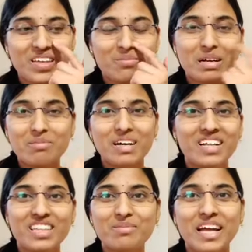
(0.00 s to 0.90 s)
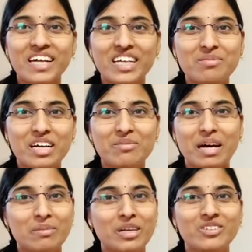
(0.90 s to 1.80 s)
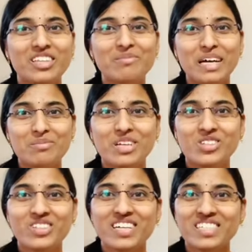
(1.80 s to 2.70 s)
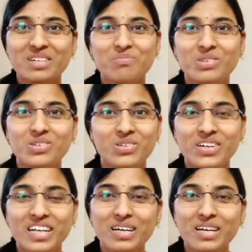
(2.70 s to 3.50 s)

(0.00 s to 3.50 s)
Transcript: బ్రహ్మానందం నైట్ టైం నాకు భయం అవుతుంది భయం అవుతుంది అని చెప్తూ ఉంటే